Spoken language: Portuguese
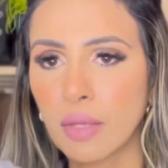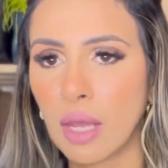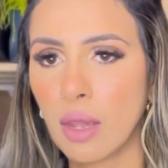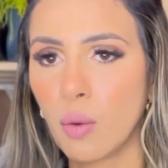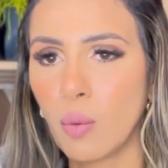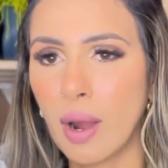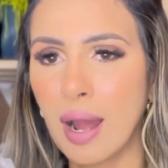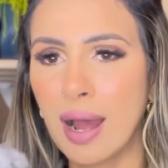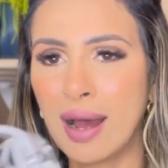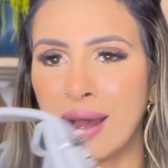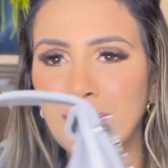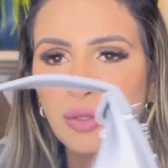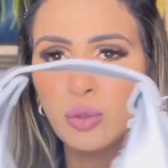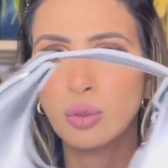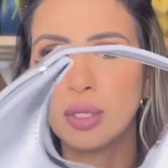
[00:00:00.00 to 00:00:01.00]
Eu
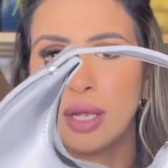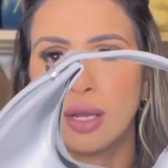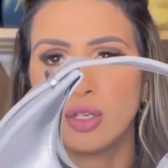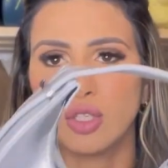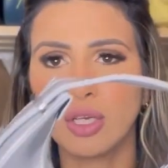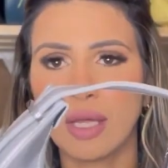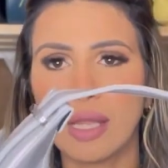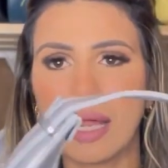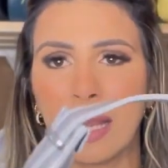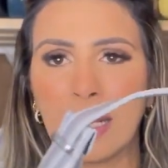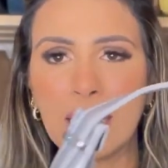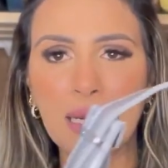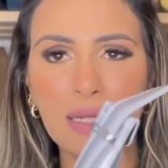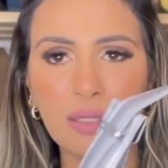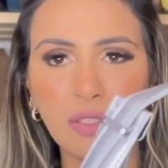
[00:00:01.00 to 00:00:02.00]
adorei, achei ela
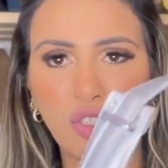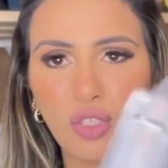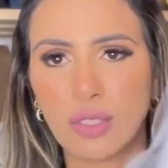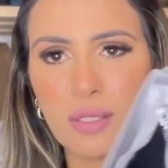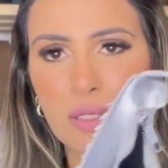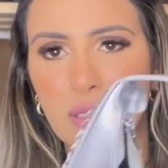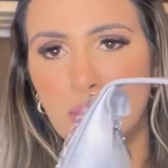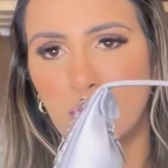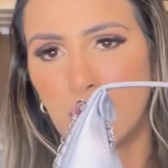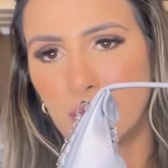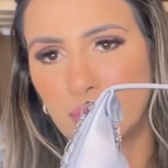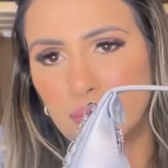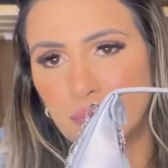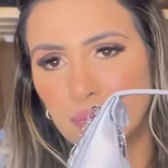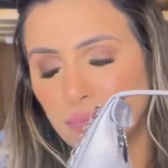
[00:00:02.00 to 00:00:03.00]
lindíssima.
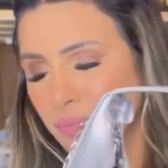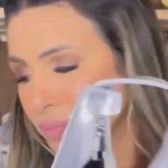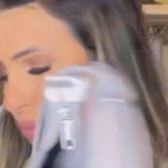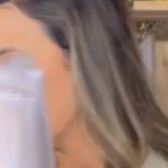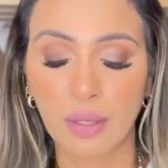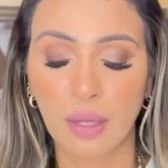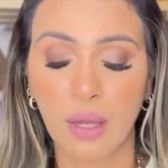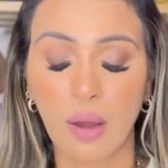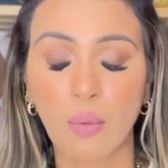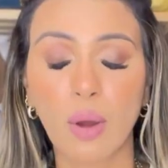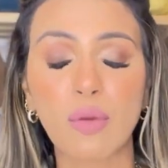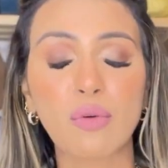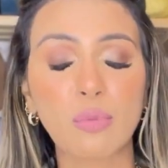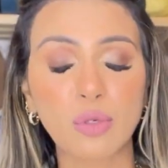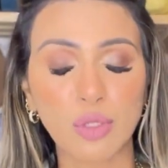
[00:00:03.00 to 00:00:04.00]

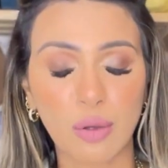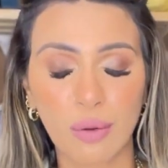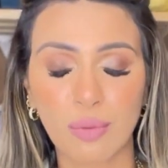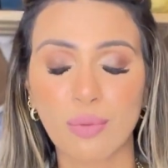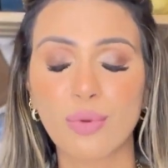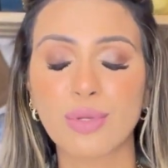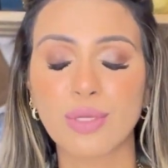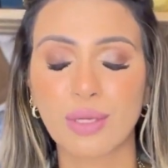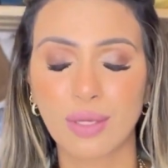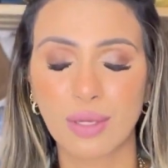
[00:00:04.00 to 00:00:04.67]
Agora eu vou mostrar uma coisa